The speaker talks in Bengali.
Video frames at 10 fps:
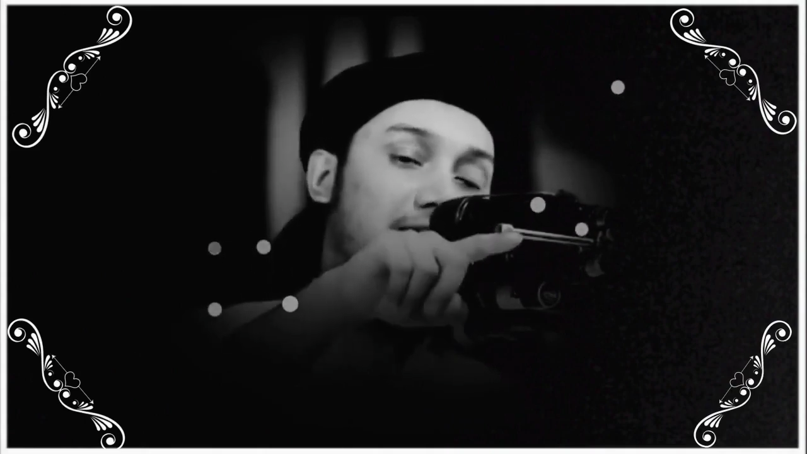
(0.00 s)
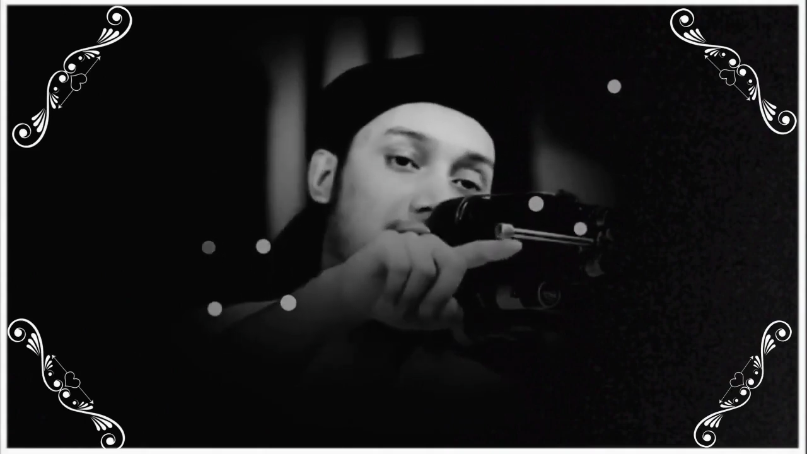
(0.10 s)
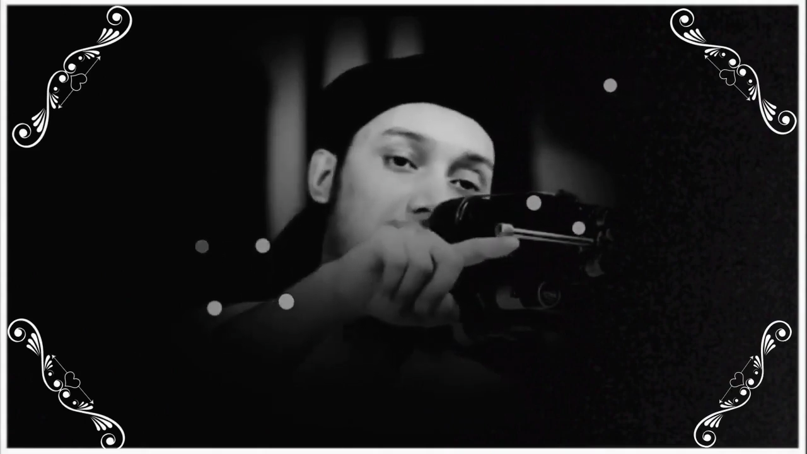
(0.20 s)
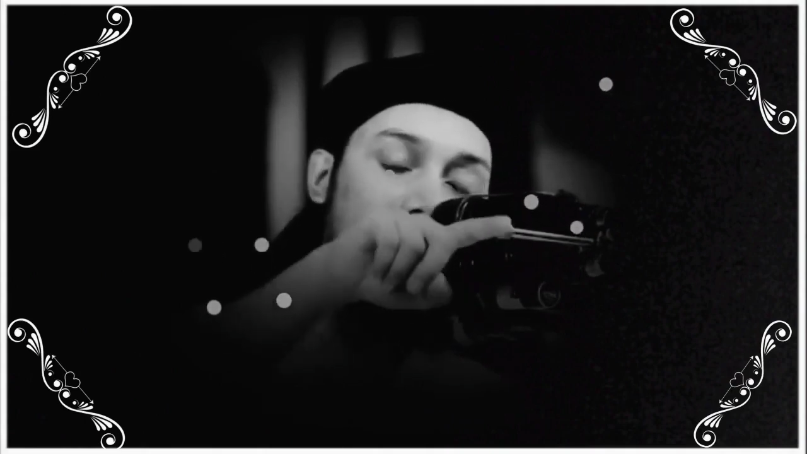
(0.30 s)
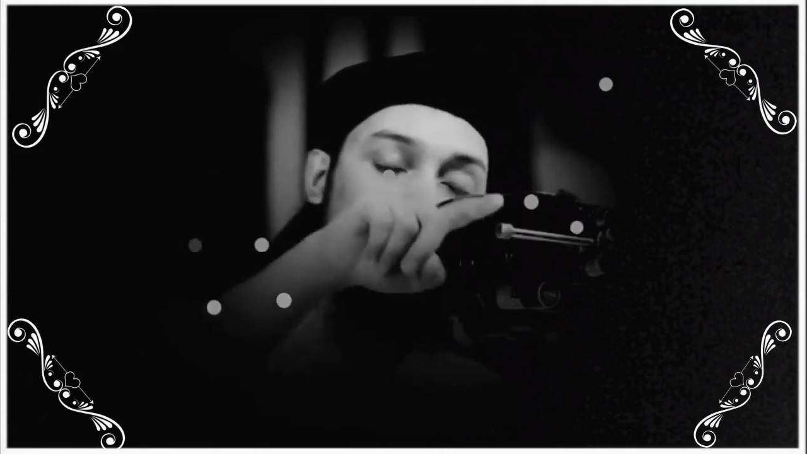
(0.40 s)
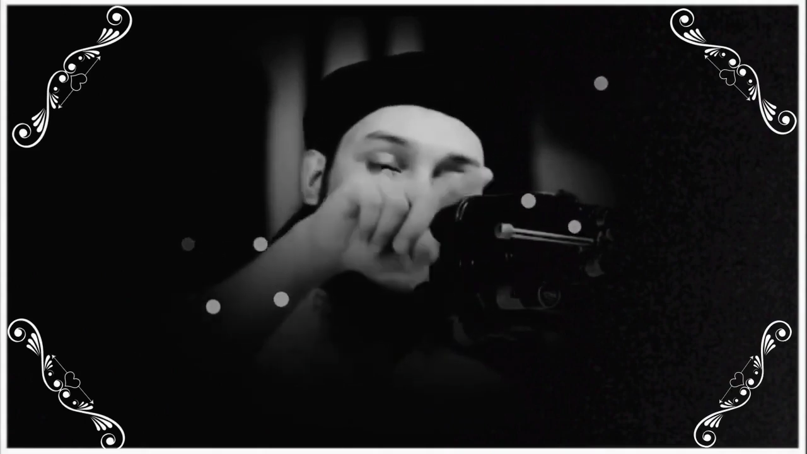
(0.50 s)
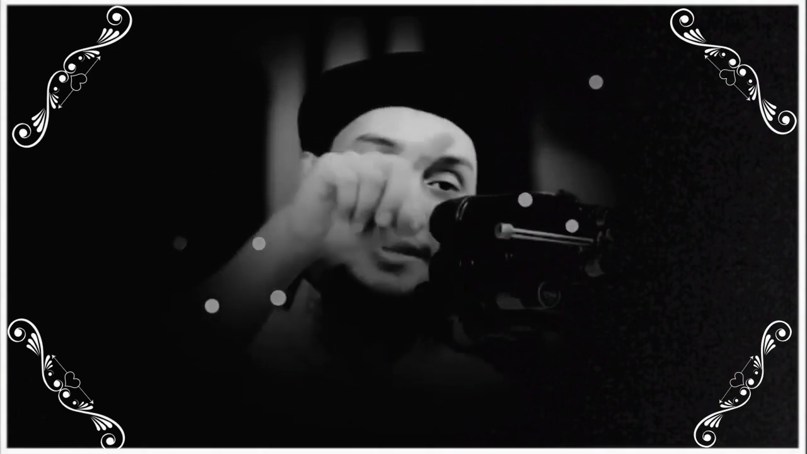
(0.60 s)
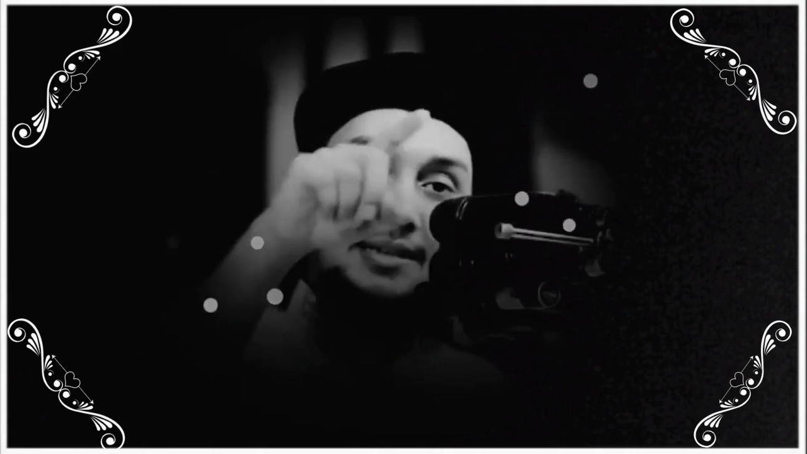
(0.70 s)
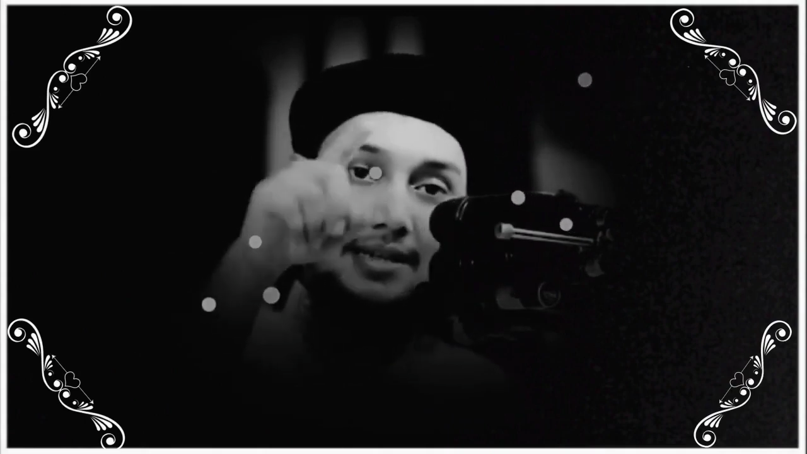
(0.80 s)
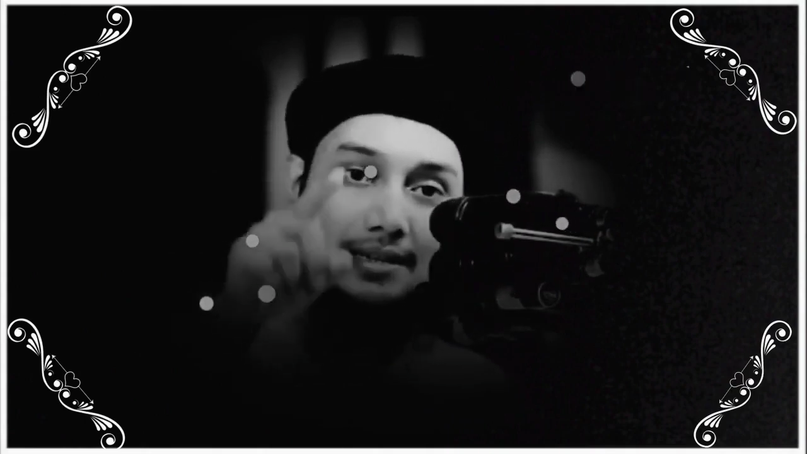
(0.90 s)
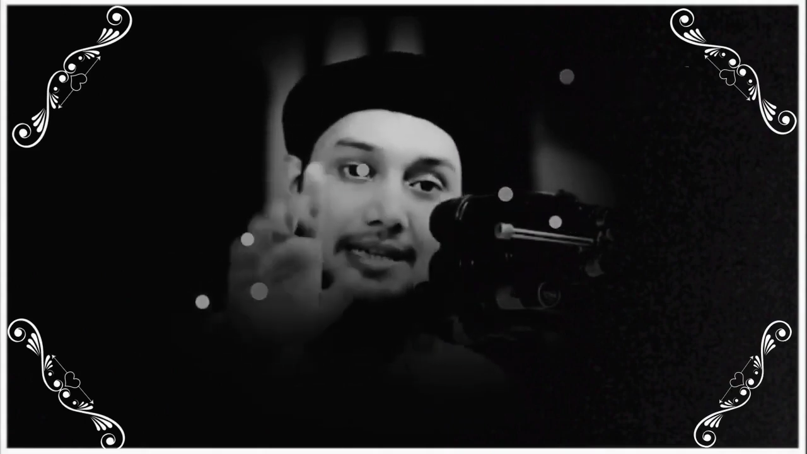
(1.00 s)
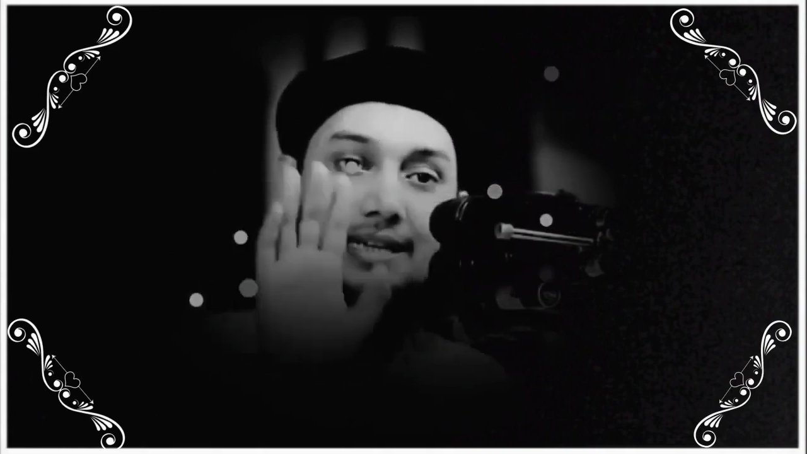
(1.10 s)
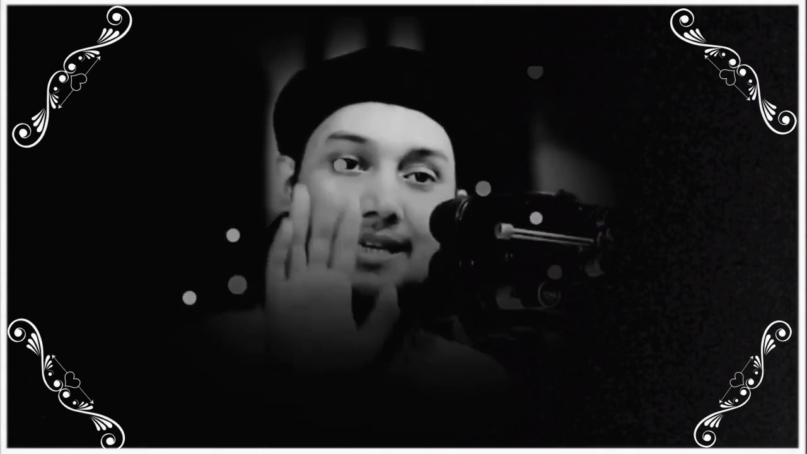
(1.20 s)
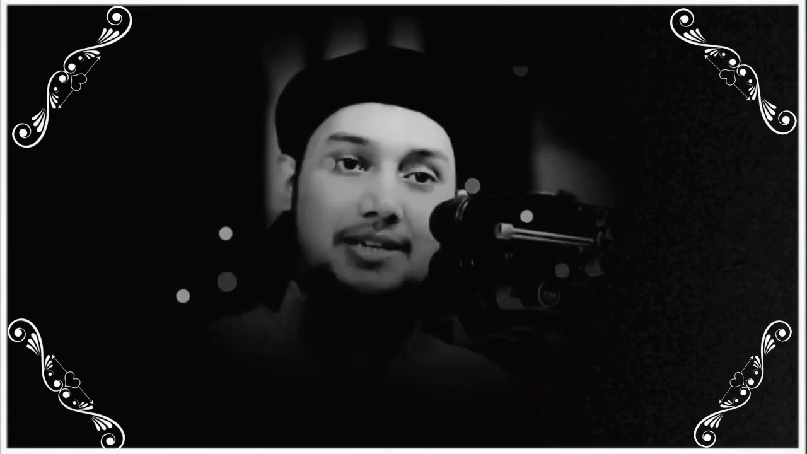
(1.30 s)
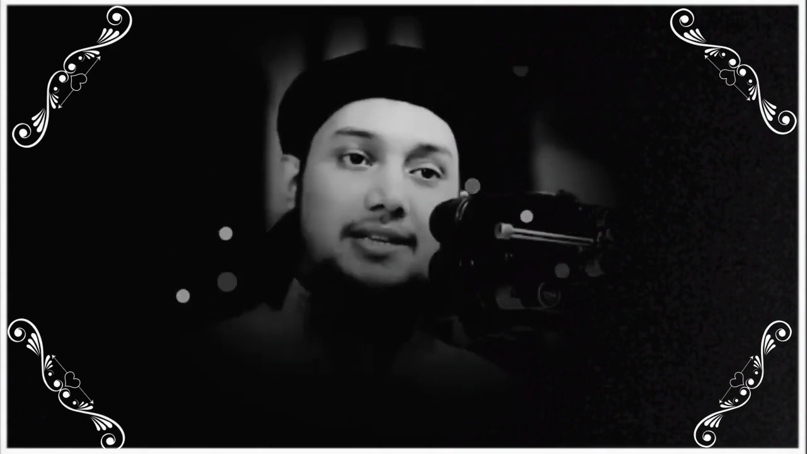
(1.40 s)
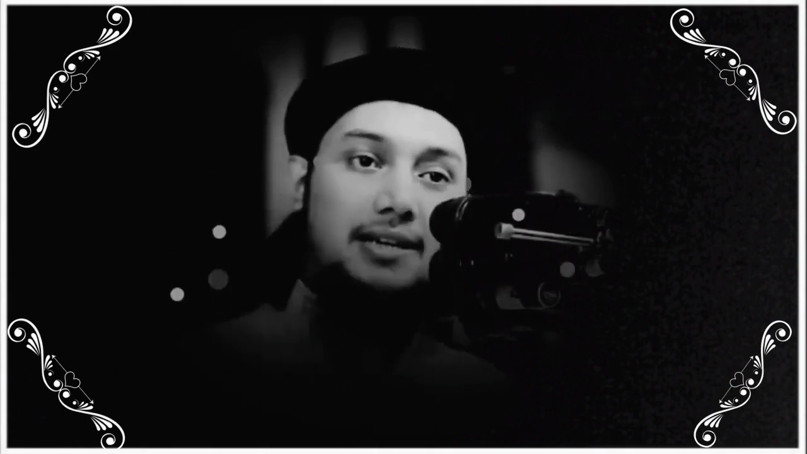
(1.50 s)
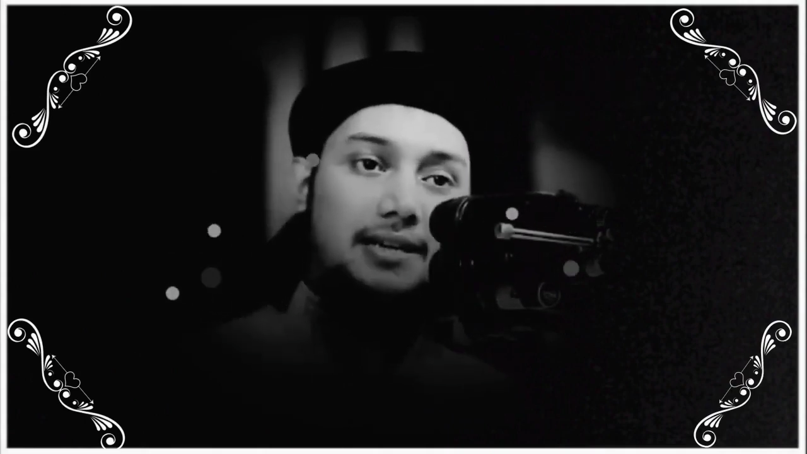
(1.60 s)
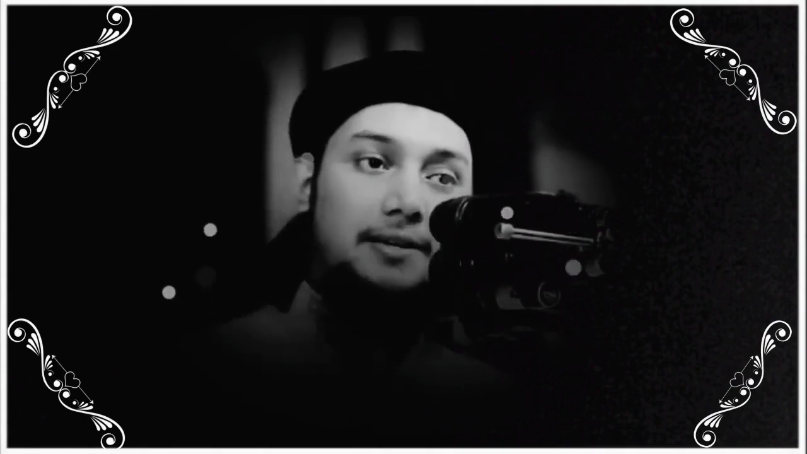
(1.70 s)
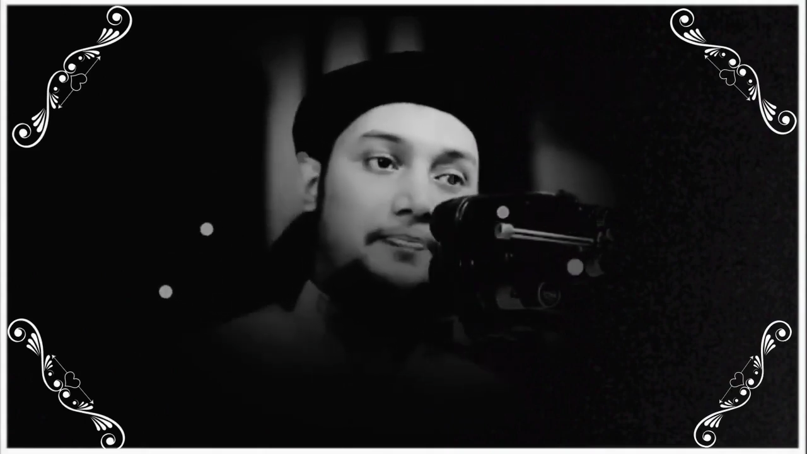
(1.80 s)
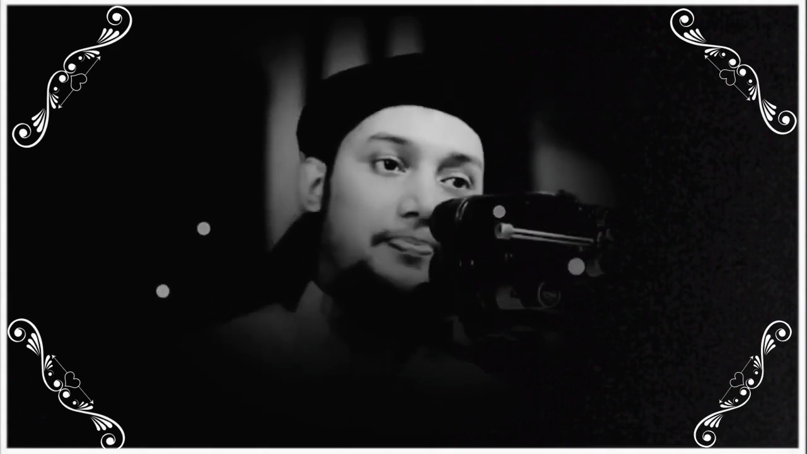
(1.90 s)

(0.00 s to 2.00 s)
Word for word: সারা দিন কে জেগে থাকে